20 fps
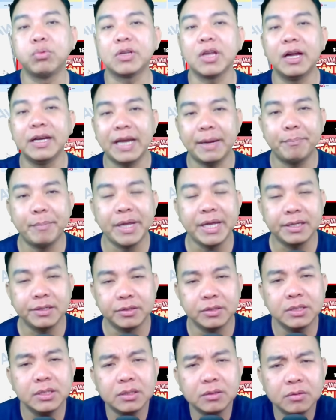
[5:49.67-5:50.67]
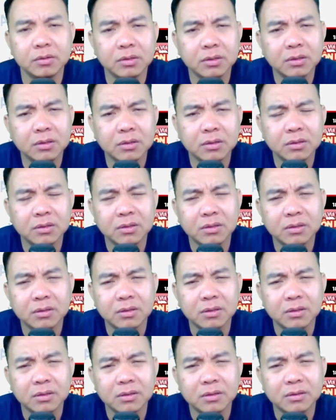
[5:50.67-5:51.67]
chơi ném biên nữa
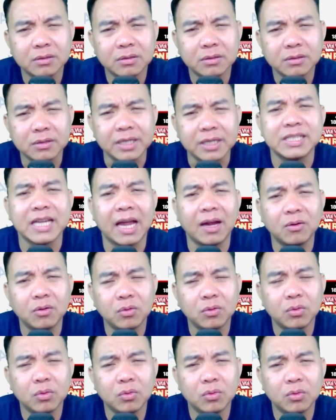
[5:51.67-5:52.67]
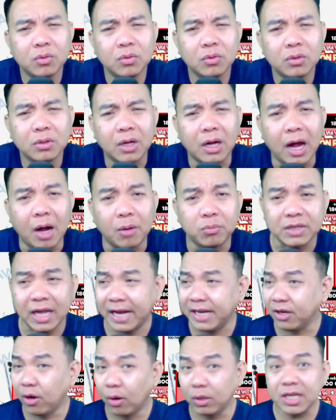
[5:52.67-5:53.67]
thì sao? Ông
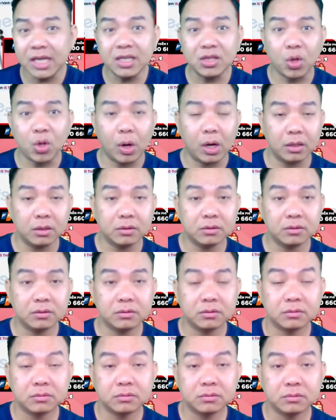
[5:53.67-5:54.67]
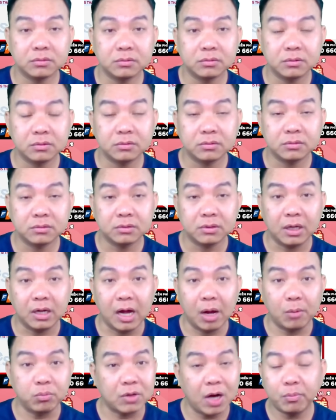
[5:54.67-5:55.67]
thay đổi chiến thuật,
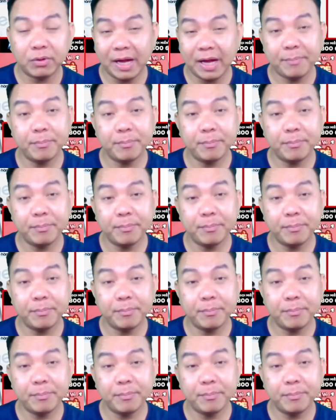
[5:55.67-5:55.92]
ông không ném